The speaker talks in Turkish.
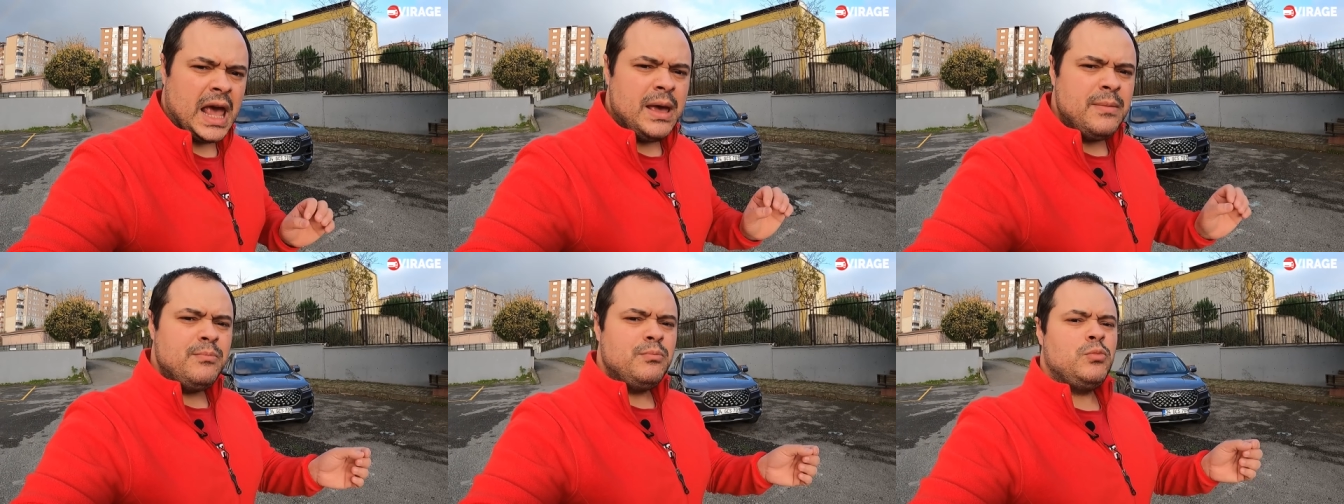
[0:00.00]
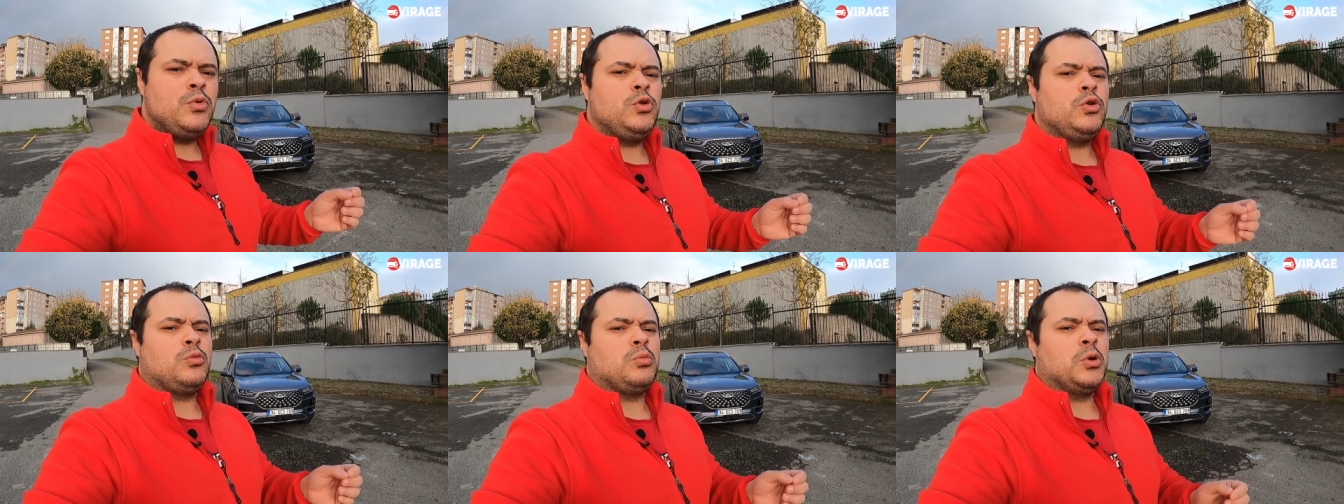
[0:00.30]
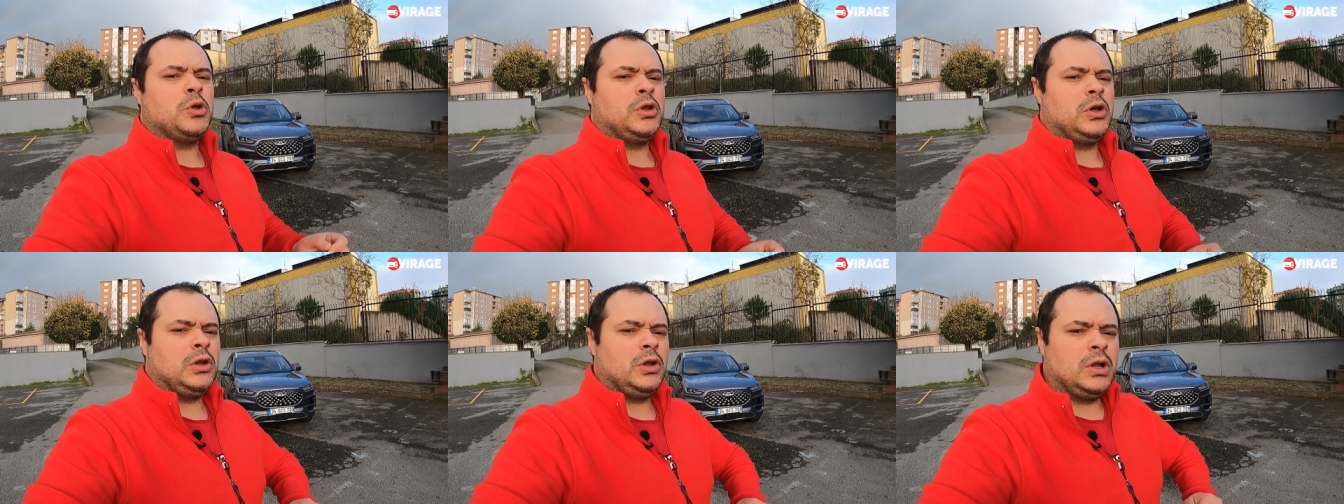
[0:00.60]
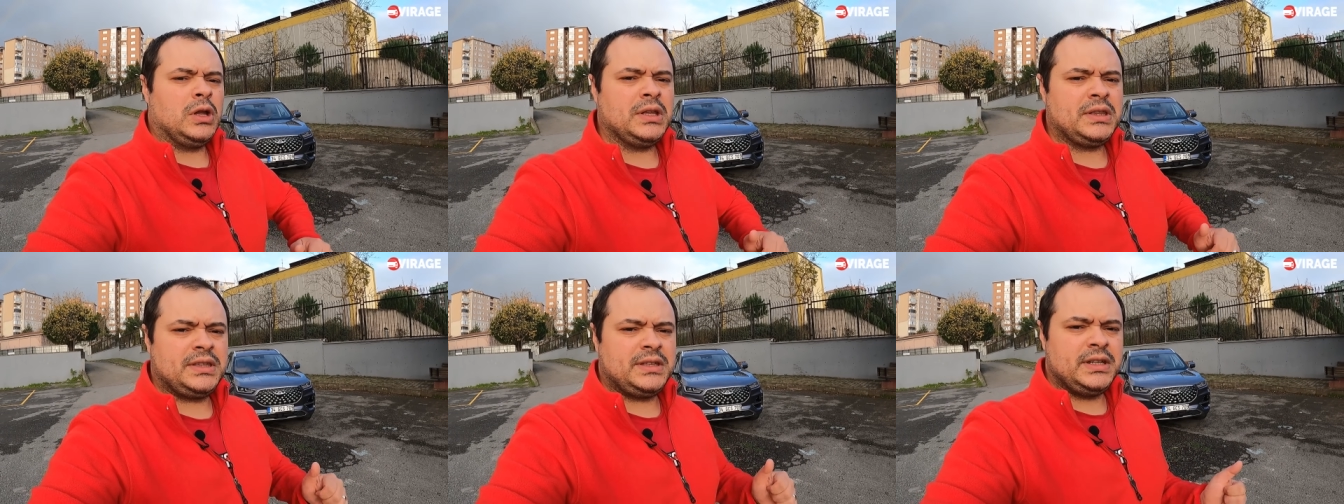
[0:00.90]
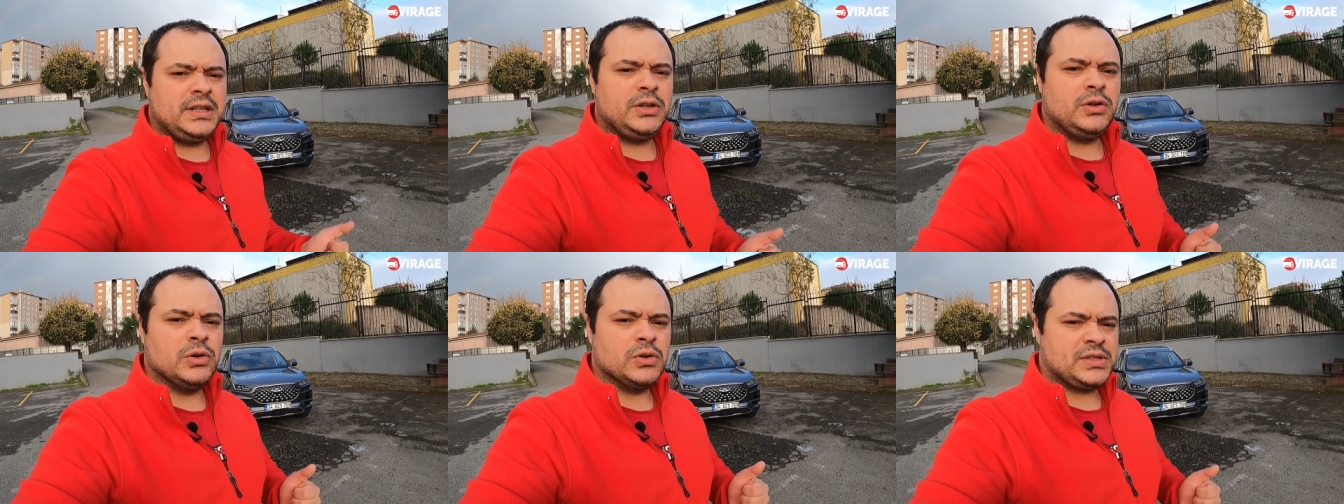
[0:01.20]
en büyük modeli olan
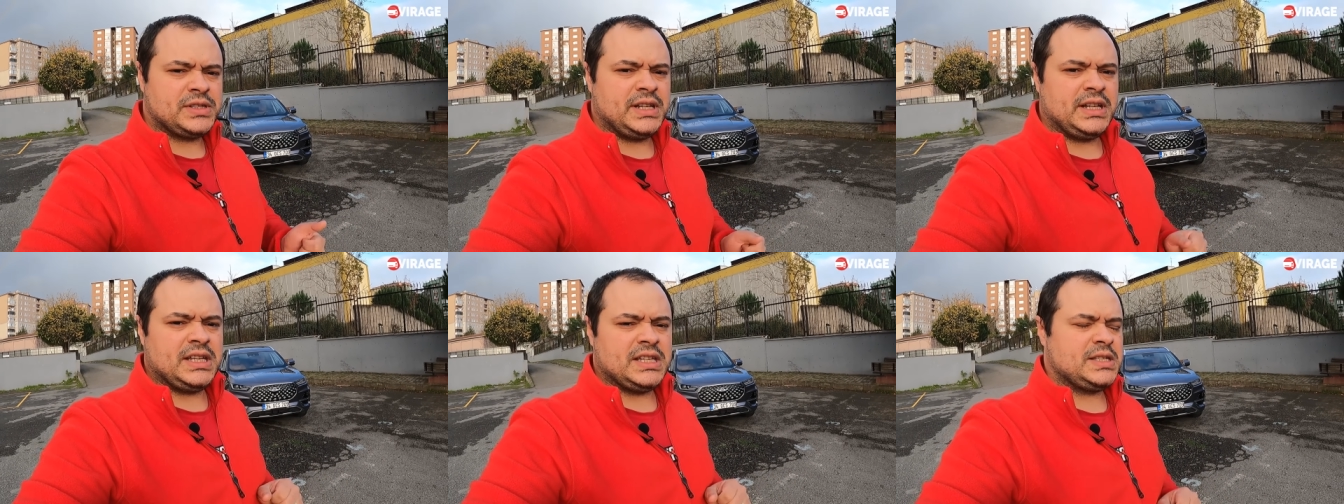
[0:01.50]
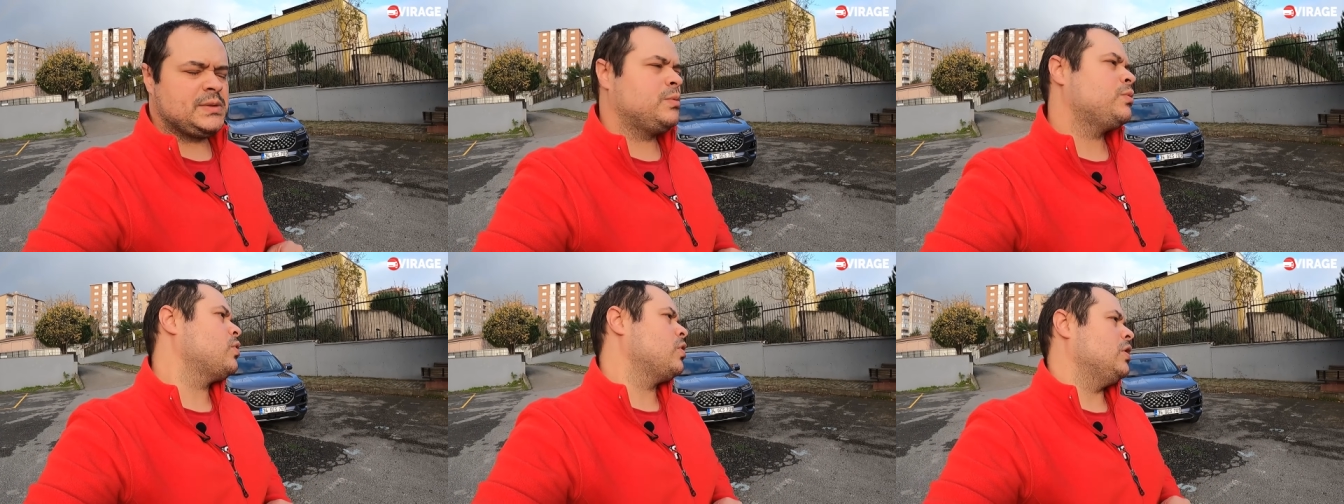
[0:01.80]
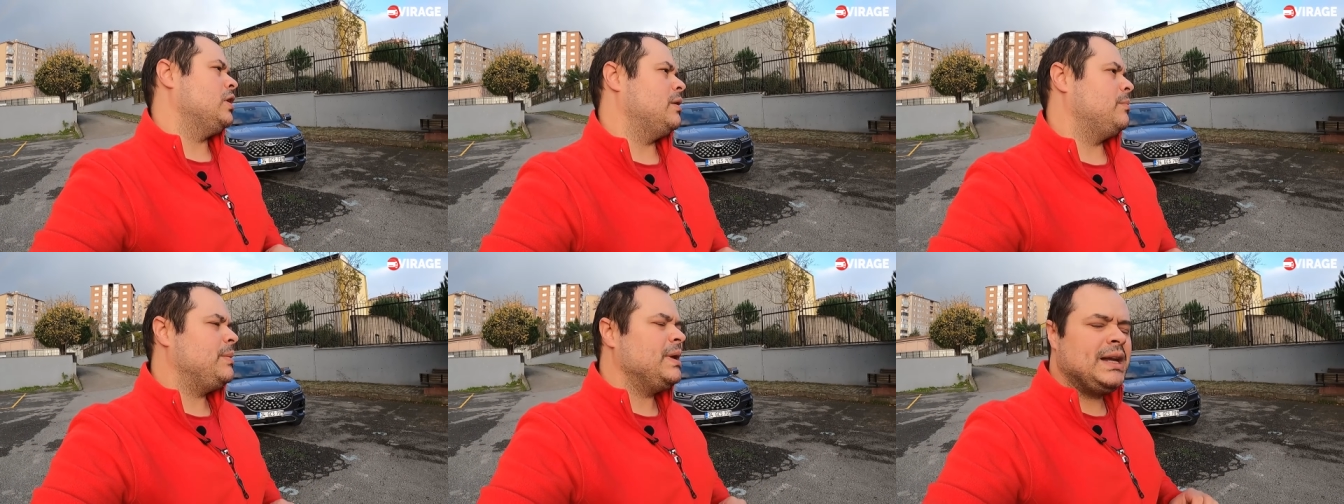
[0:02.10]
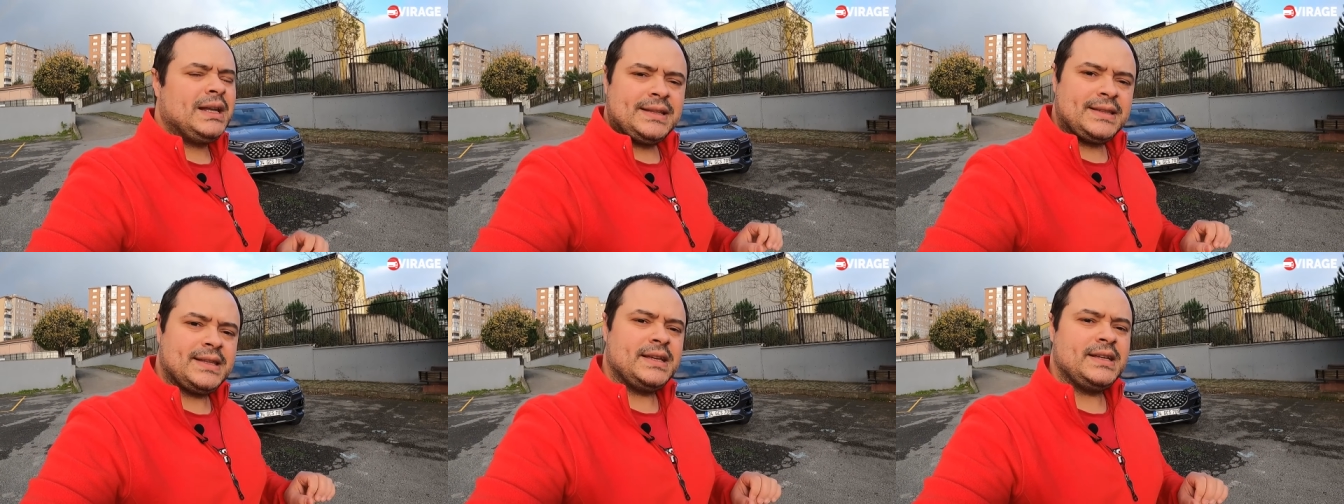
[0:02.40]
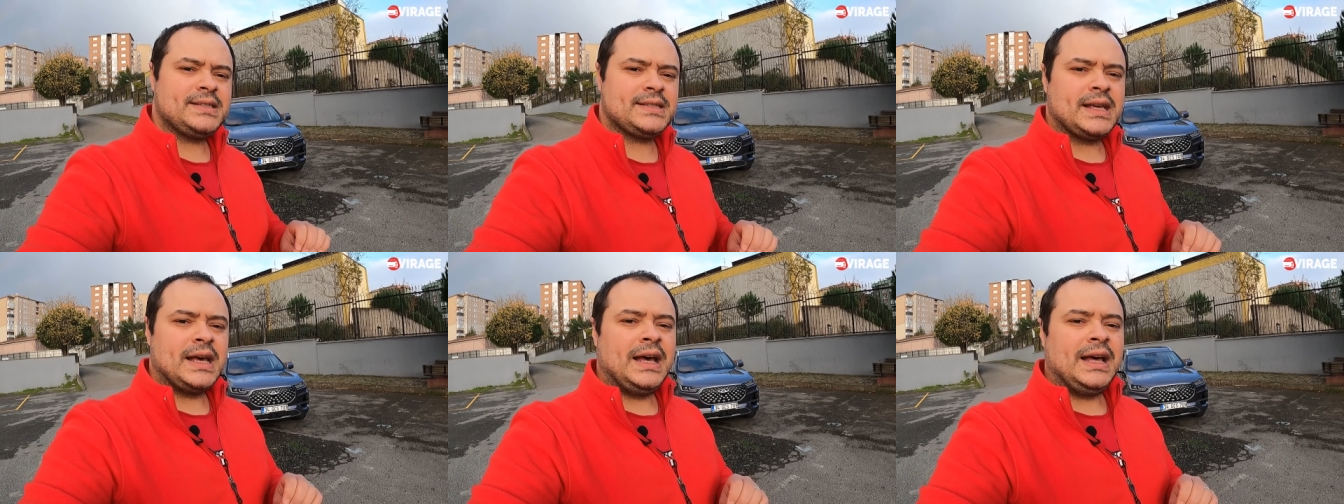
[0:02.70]
Tiggo 8 Pro ile
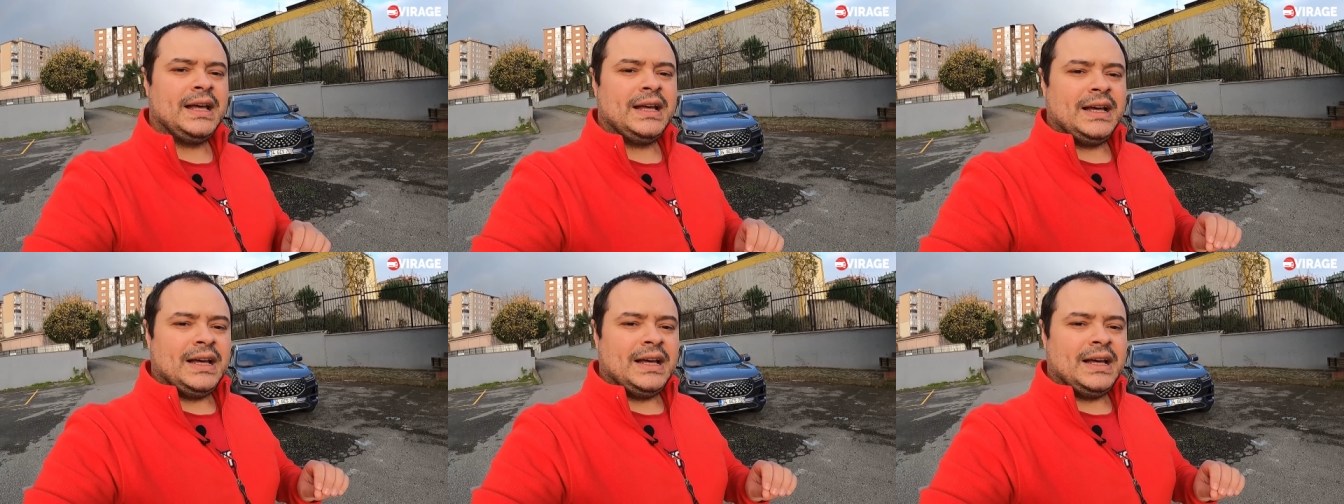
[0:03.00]
birlikteyiz.